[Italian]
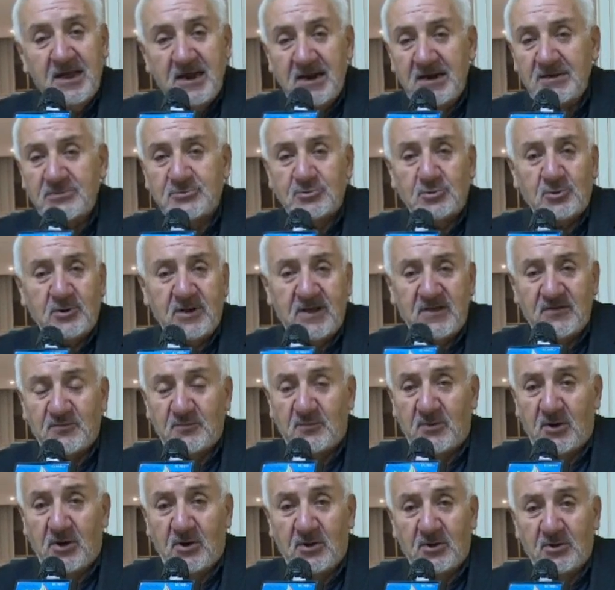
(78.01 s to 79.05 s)
il
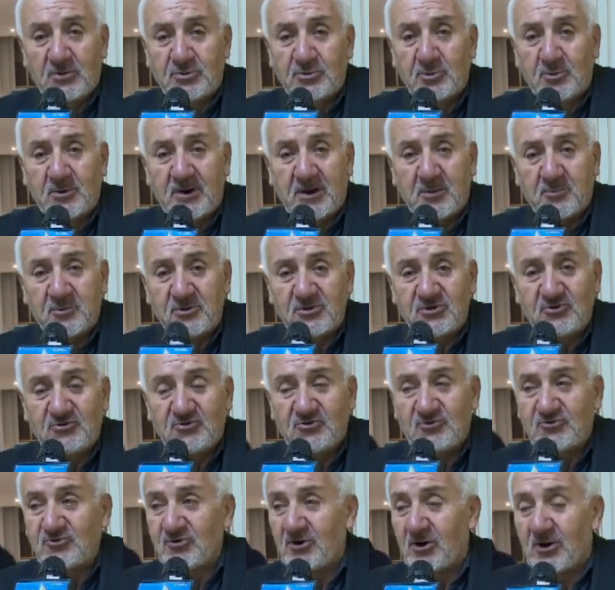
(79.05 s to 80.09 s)
turismo dura
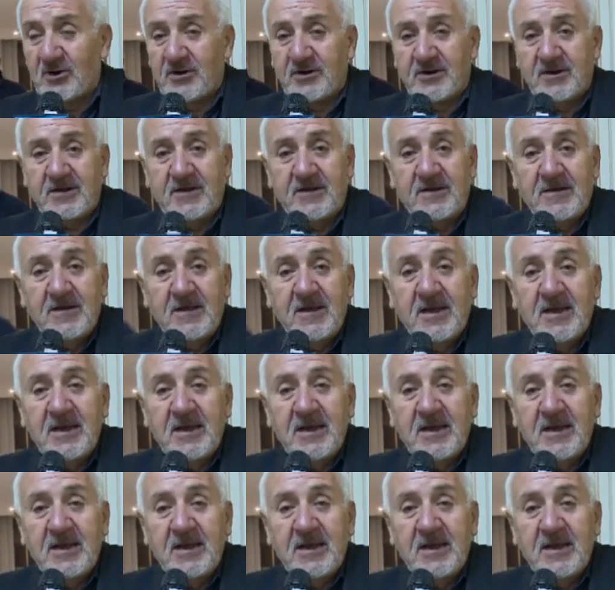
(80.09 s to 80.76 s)
15 giorni,